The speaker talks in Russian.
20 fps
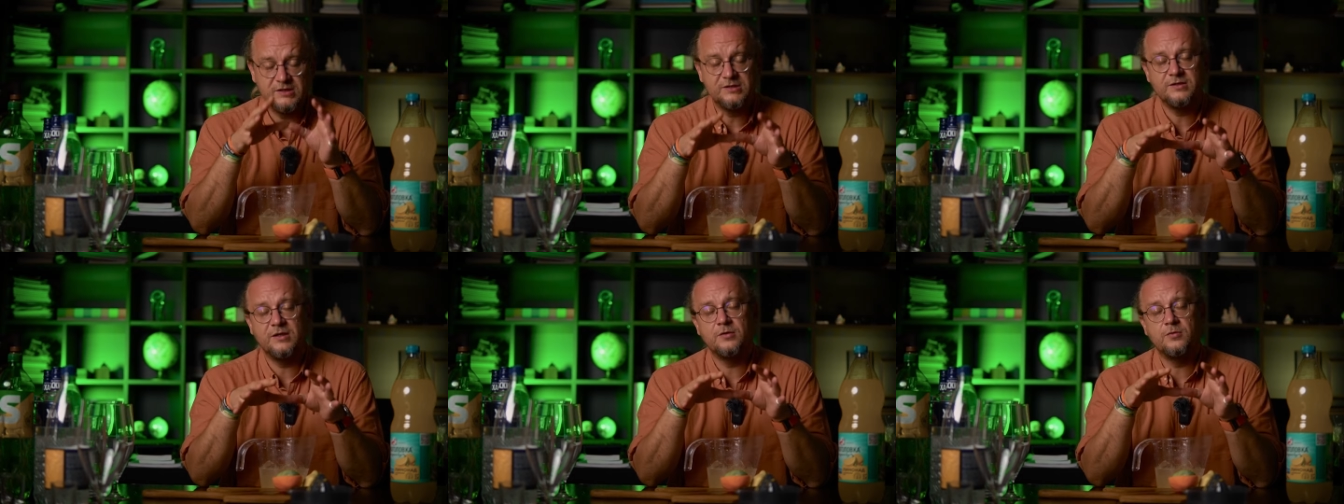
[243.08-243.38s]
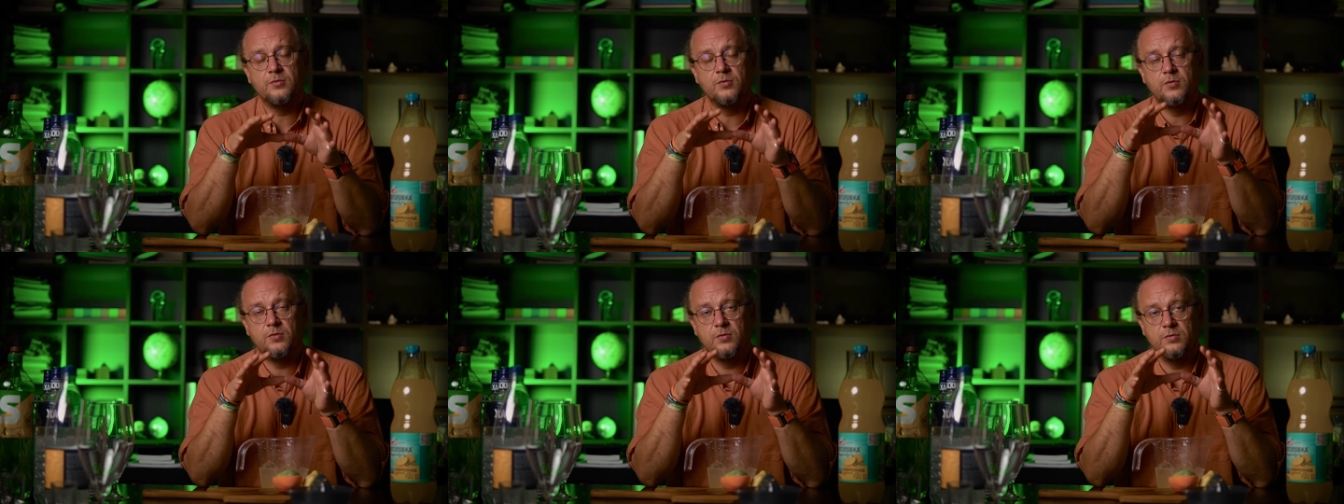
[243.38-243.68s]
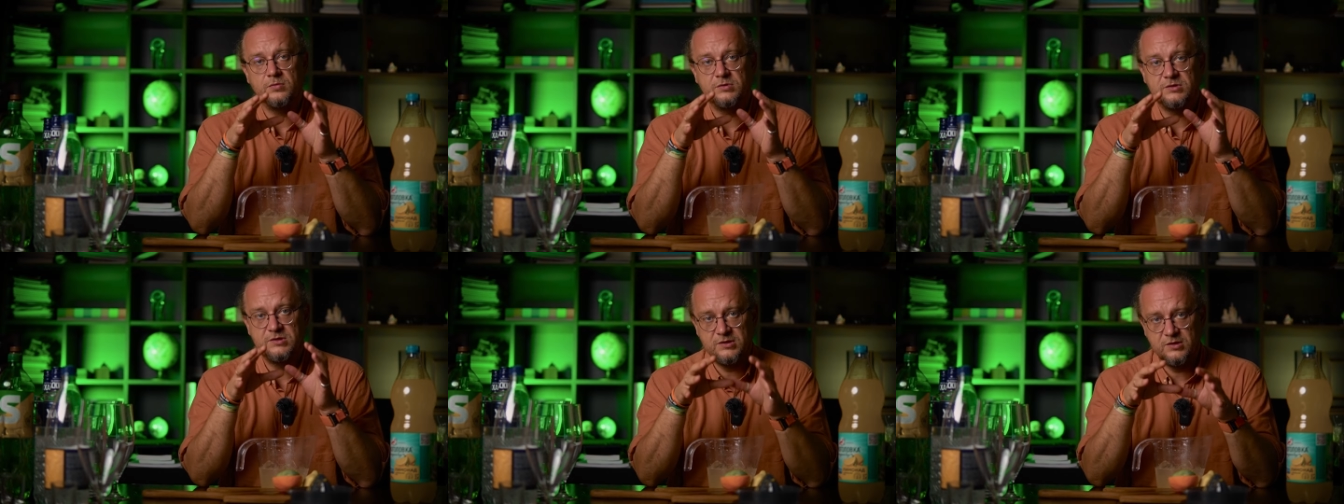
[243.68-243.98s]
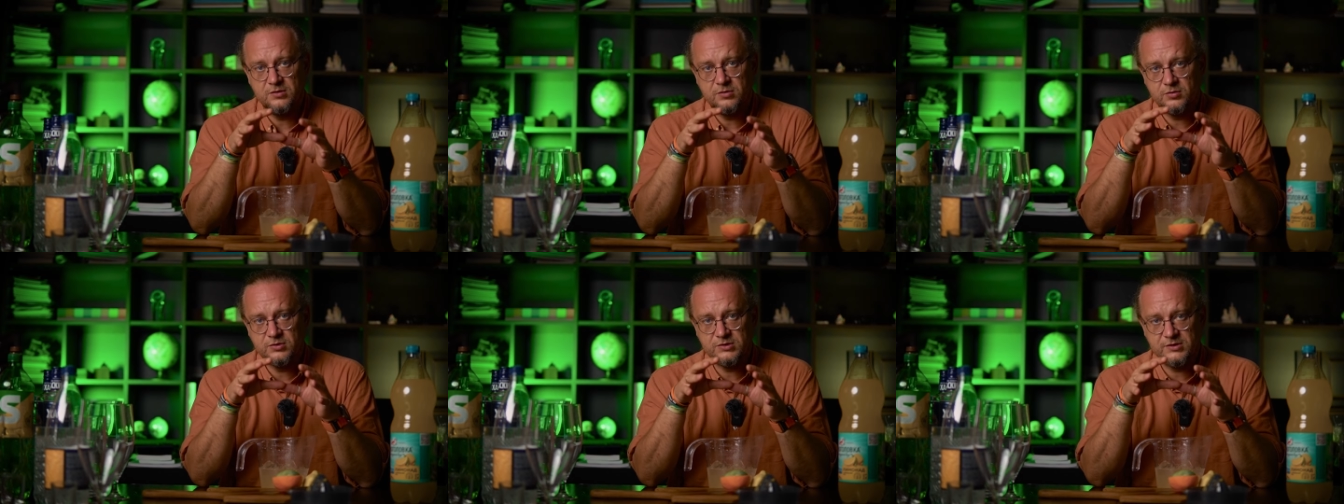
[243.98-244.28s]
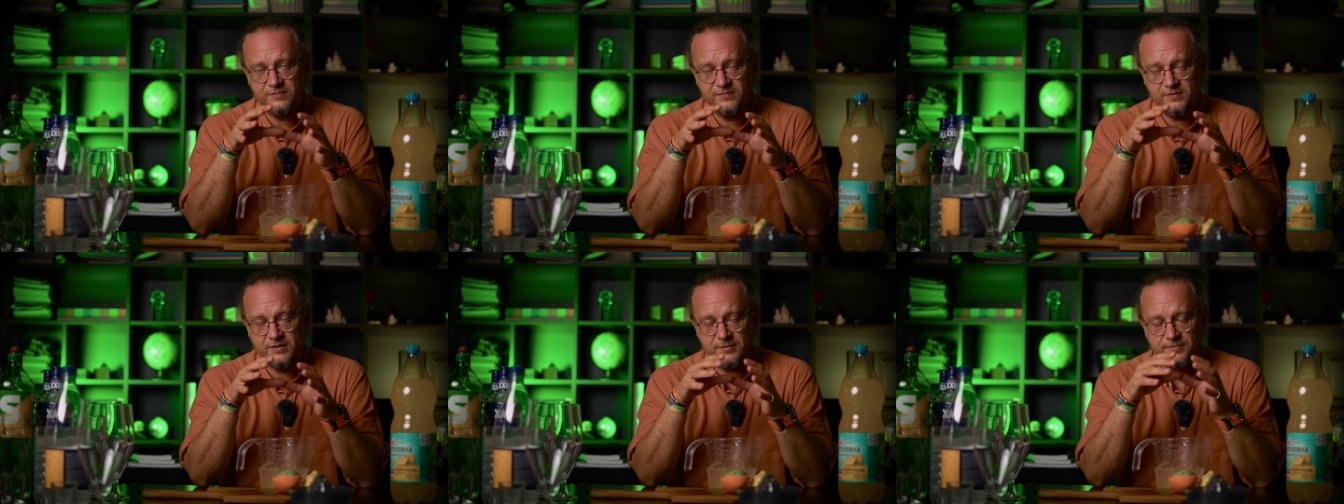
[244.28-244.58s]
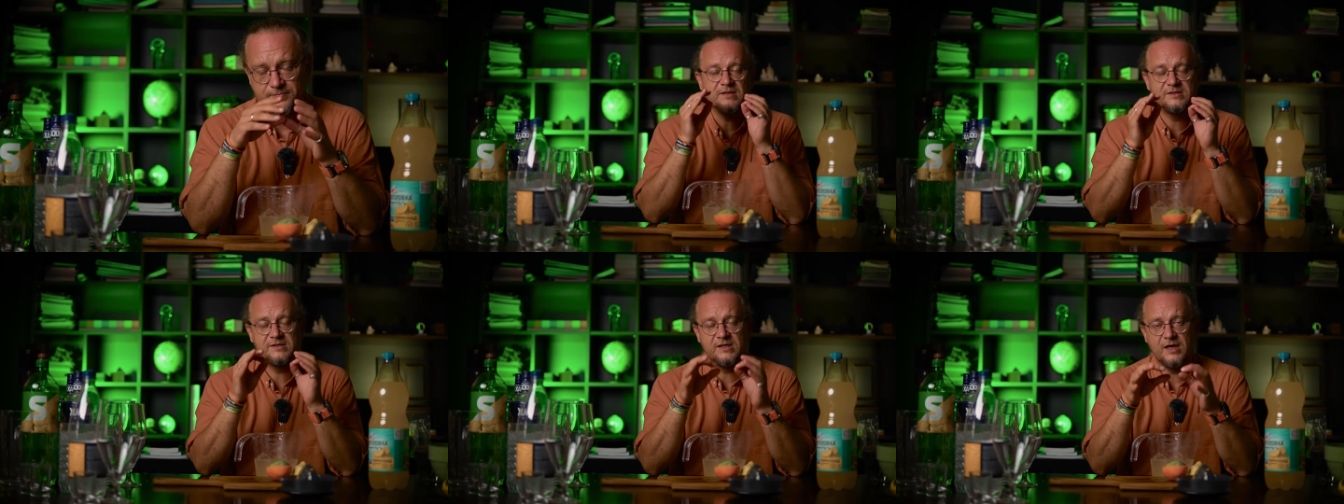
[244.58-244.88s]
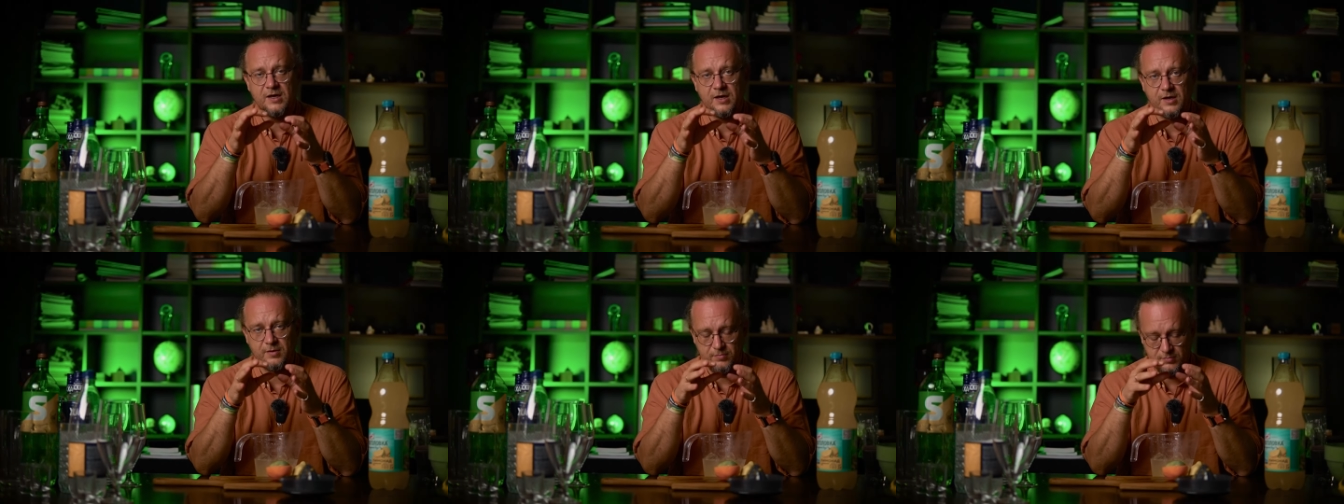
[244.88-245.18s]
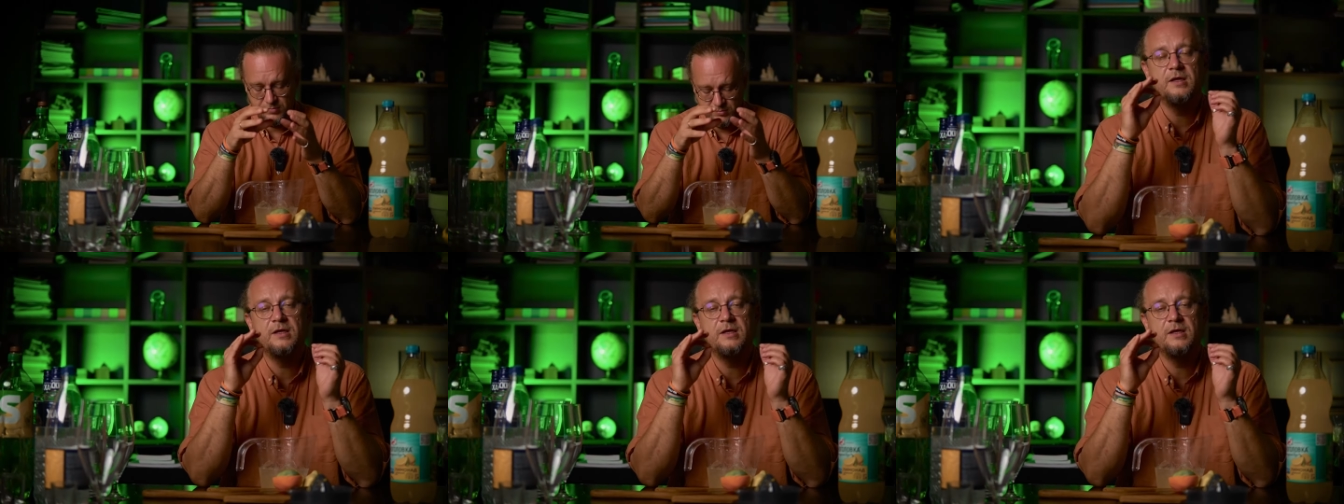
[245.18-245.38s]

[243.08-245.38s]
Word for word: кислоту цитрусовых сахаром.